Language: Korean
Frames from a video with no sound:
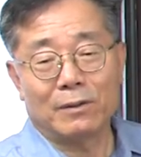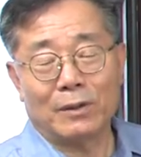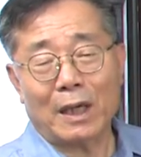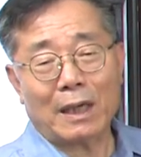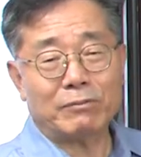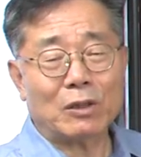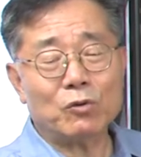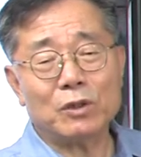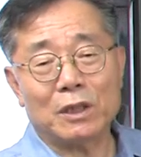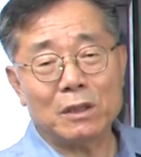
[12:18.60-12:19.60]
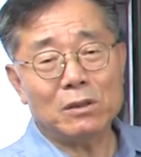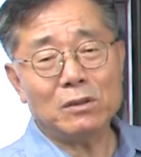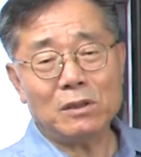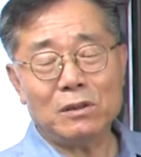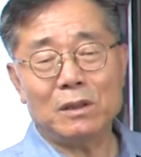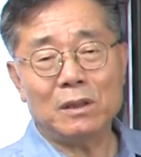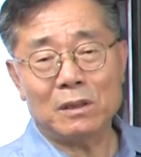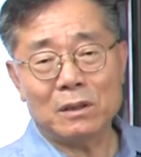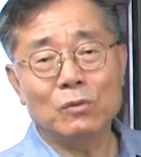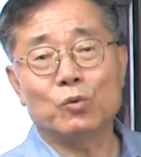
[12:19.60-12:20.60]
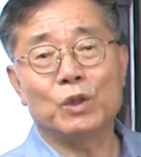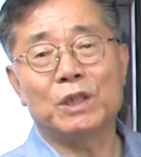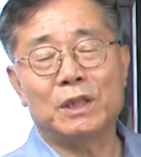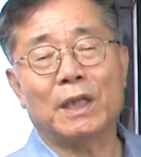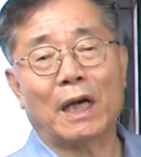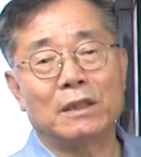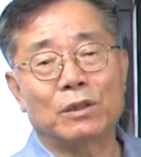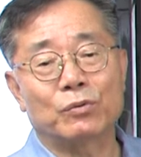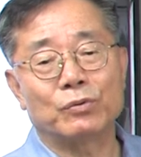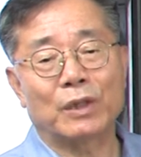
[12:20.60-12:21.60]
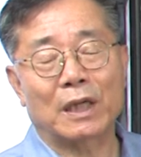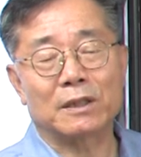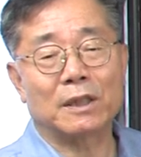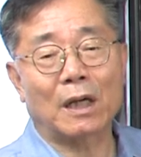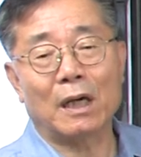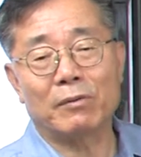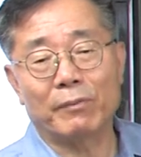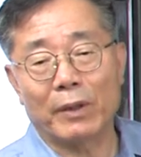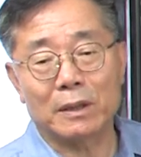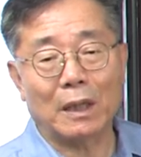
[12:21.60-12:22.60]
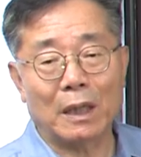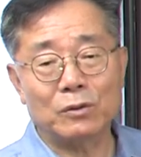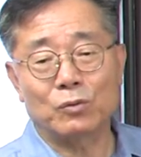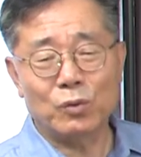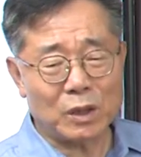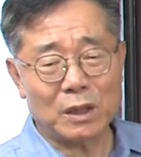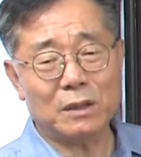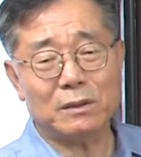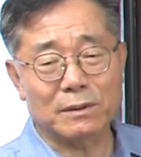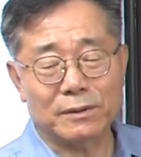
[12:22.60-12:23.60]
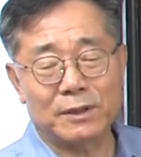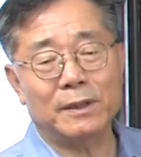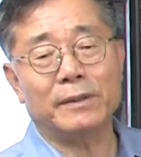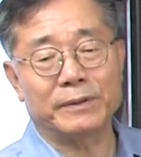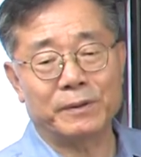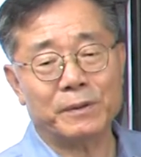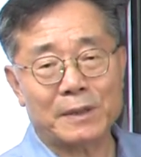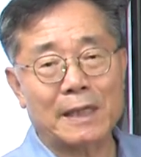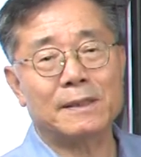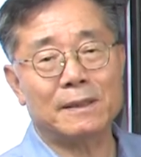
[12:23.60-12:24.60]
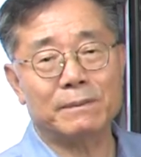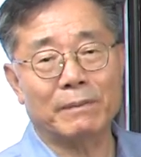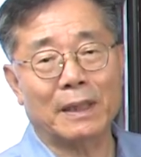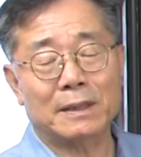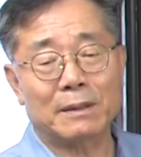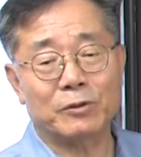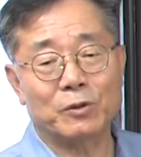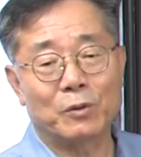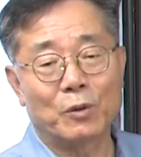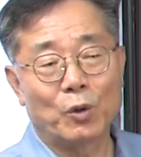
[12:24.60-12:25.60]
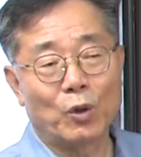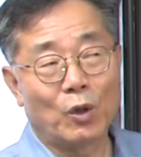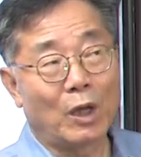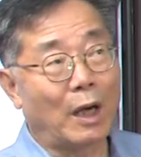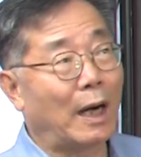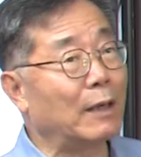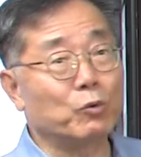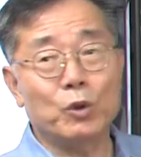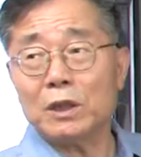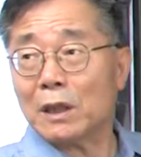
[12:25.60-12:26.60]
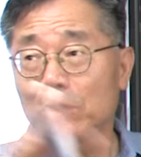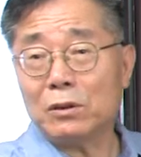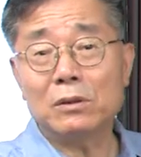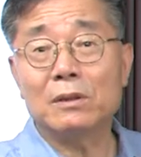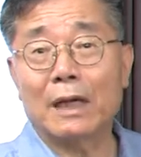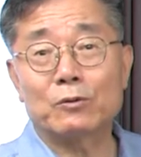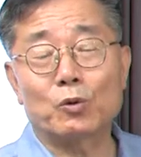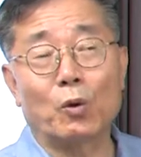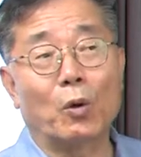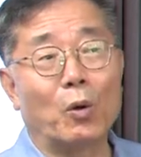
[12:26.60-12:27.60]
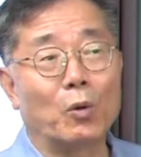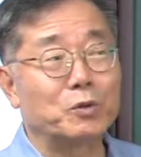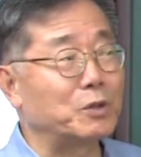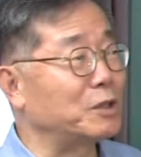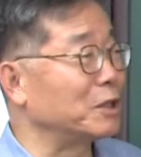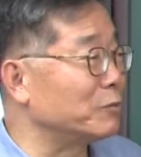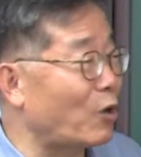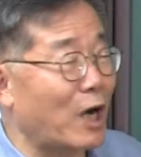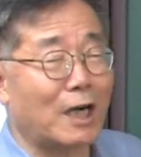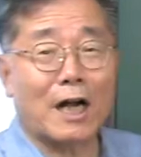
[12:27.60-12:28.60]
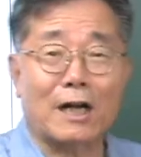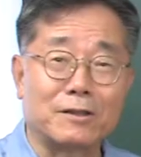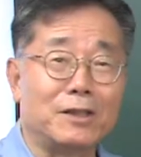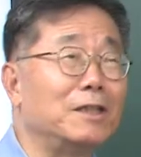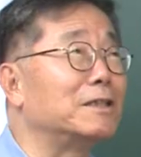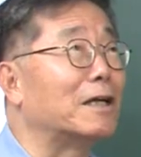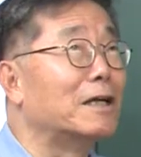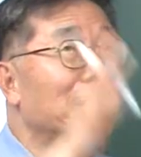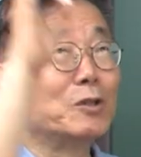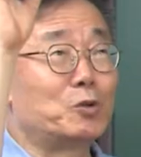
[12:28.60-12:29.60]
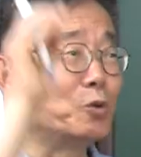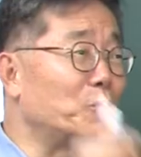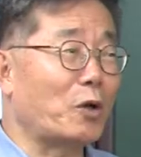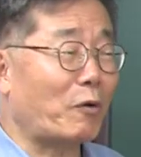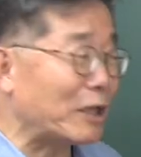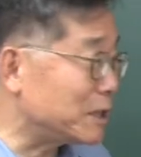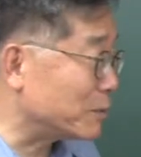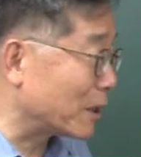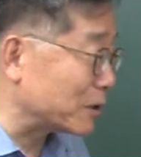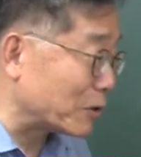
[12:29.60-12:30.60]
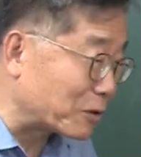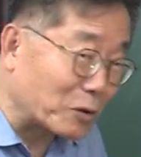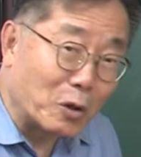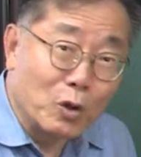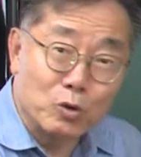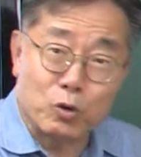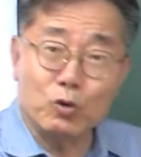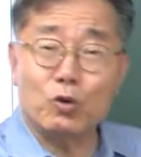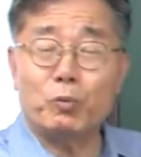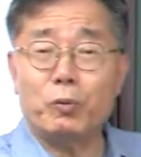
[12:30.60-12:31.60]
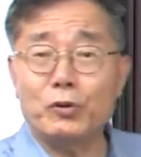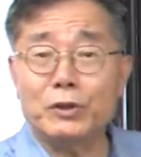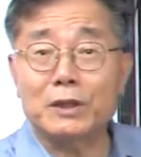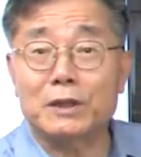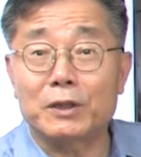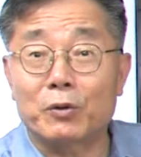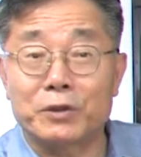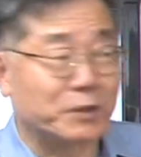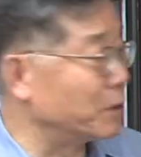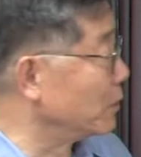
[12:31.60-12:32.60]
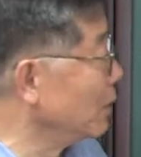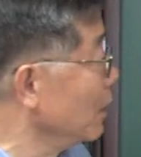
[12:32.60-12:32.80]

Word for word: 난 깜짝 놀라서 이런 시, 이런 우리 시대가 있었구나를 생각하면 말이야 아주 웃기는 시대였죠 사실 말하자면 아 우리 산천은 놔두고 지금 화가가 그리는데 중국의 화첩을 가져가고 중국 풍경을 그리고 있어